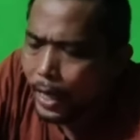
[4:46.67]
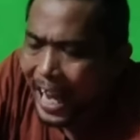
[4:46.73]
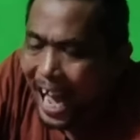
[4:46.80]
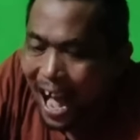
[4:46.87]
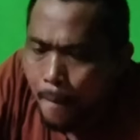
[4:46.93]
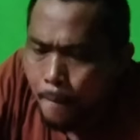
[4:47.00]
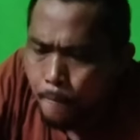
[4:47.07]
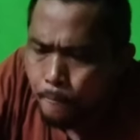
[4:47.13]

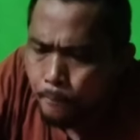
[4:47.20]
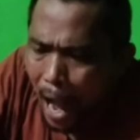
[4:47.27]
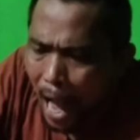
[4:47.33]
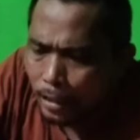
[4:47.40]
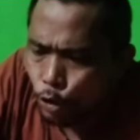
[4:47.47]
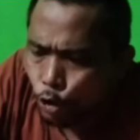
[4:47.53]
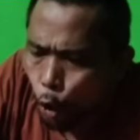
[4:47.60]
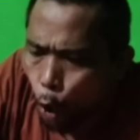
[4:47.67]

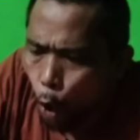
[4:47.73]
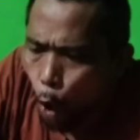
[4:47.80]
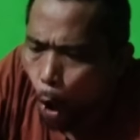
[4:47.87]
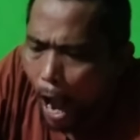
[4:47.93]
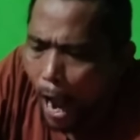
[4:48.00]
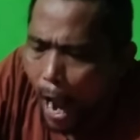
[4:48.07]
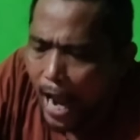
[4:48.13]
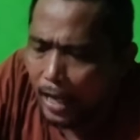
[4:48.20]
Kampak
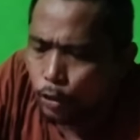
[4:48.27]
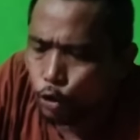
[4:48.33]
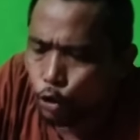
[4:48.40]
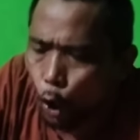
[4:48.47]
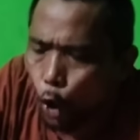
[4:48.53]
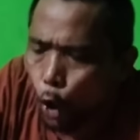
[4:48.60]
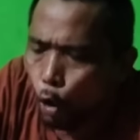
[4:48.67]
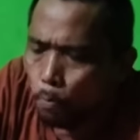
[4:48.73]
soang, ay
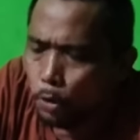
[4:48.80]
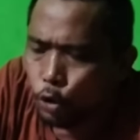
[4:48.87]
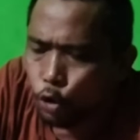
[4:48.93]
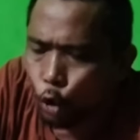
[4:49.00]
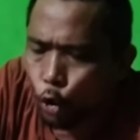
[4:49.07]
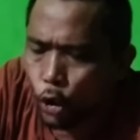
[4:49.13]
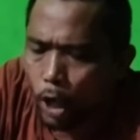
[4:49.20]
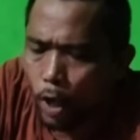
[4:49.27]
tolol
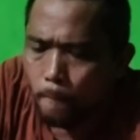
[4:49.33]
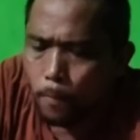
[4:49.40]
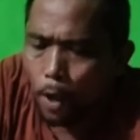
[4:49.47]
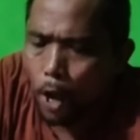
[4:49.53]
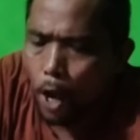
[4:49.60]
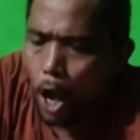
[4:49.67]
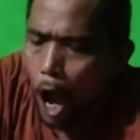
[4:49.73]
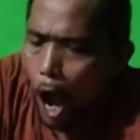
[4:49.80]
betulnya.
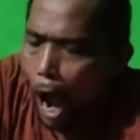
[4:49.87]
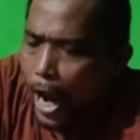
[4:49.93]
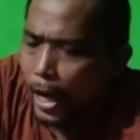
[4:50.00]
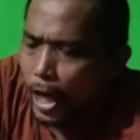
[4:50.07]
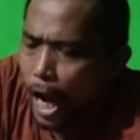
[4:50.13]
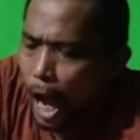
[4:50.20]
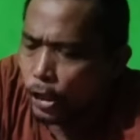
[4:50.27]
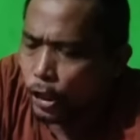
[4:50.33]

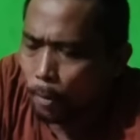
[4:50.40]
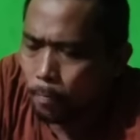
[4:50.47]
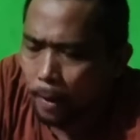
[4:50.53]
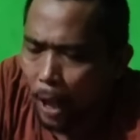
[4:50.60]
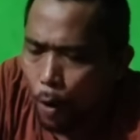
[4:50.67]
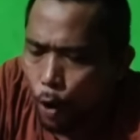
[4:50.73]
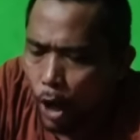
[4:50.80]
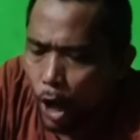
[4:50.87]
Ay dasar
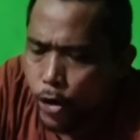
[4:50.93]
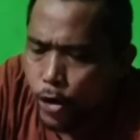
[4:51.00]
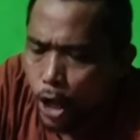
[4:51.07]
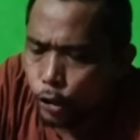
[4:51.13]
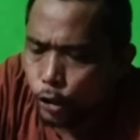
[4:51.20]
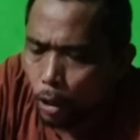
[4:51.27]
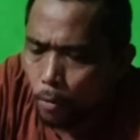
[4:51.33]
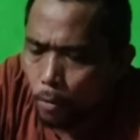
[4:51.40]
brew kena
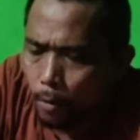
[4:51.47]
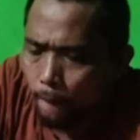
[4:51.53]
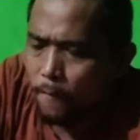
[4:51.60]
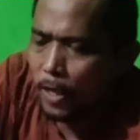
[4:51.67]
dajal.